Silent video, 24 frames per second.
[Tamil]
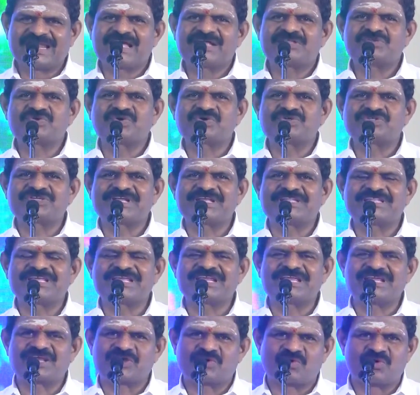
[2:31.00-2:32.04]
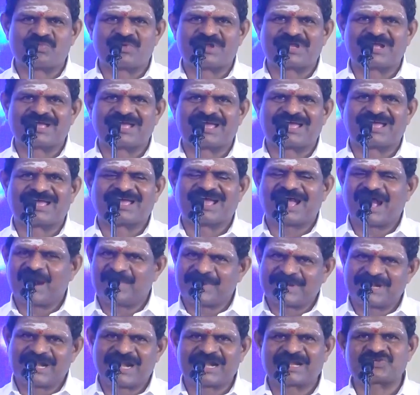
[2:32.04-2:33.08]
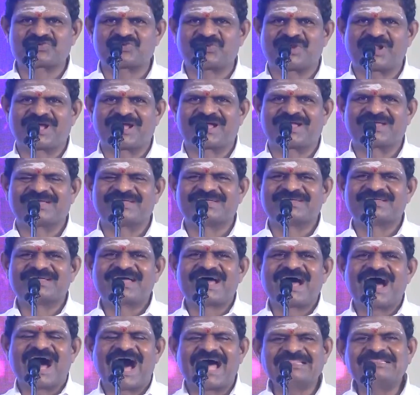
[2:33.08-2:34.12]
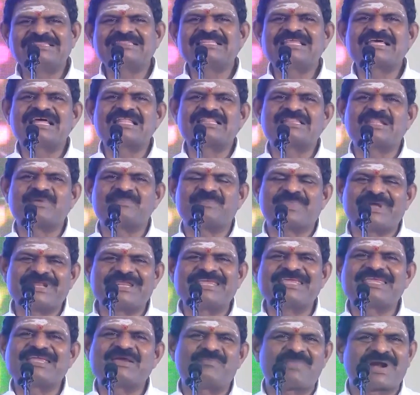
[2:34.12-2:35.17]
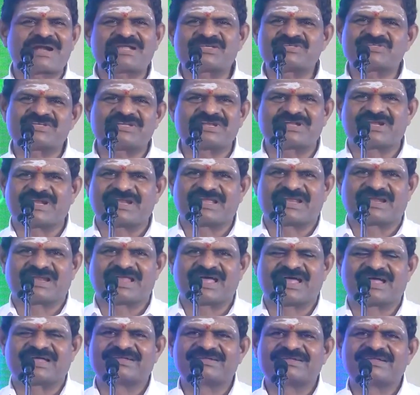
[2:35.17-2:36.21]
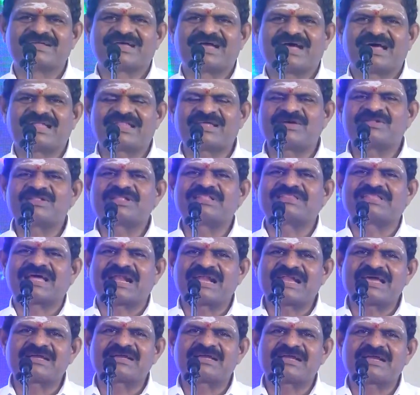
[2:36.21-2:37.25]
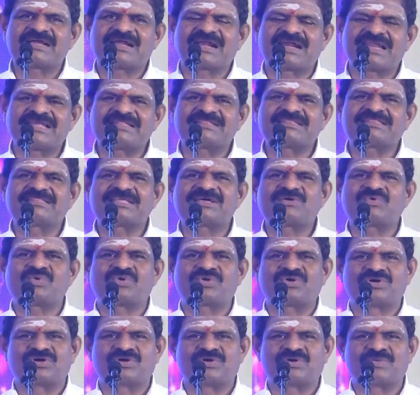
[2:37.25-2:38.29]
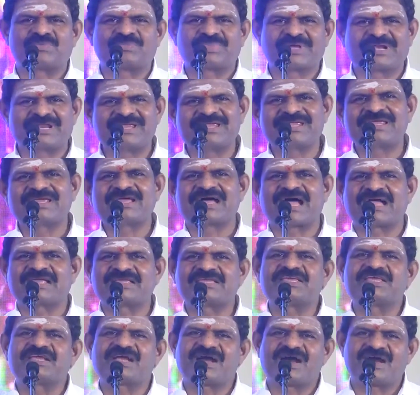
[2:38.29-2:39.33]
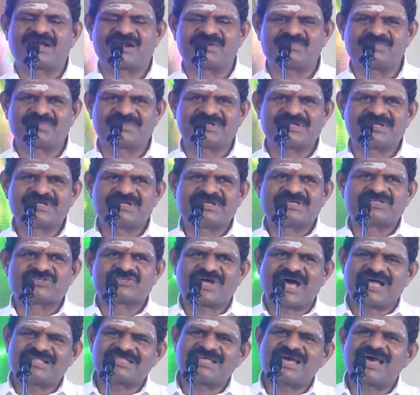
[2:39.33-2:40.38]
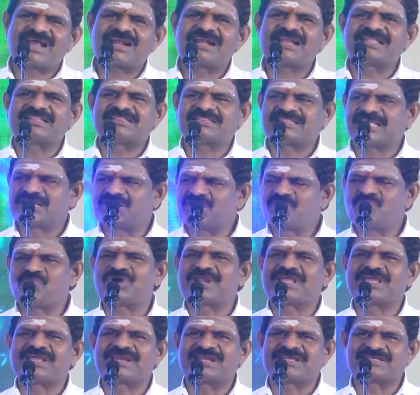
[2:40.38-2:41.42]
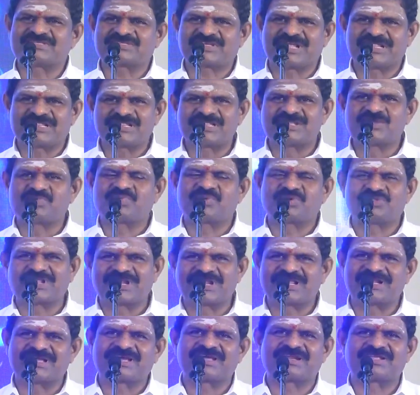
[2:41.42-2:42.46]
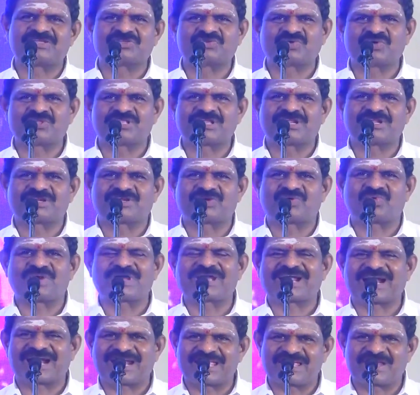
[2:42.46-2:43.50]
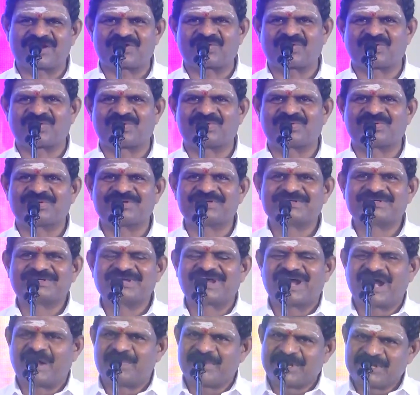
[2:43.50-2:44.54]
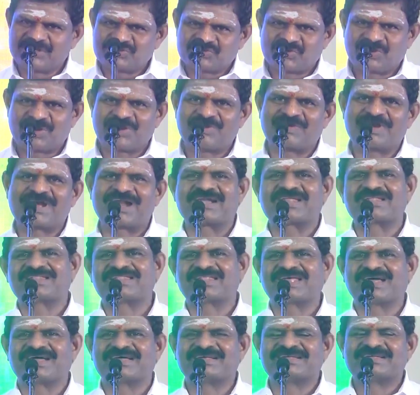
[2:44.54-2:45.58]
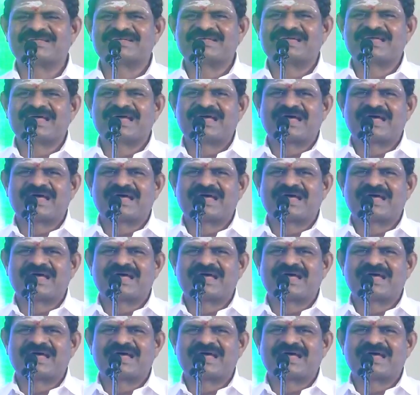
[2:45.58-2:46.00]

எல்லா ஜோசியத்தையும் நீங்கள் கூப்பிடுங்க அப்படின்னு அண்ணன் சொன்னாங்க அந்த அந்த பெரிய மனசு இருக்கு இல்லைங்களா அதாவது தனக்கு கிடைத்த ஒரு பெரிய அங்கீகாரம் சாதாரண தெருமுனையில் சந்து பொந்தில் இருக்கிற ஜோதிடருக்கு கூட கிடைக்கணும் அப்படின்னு சொன்னவங்க அண்ணன் தான்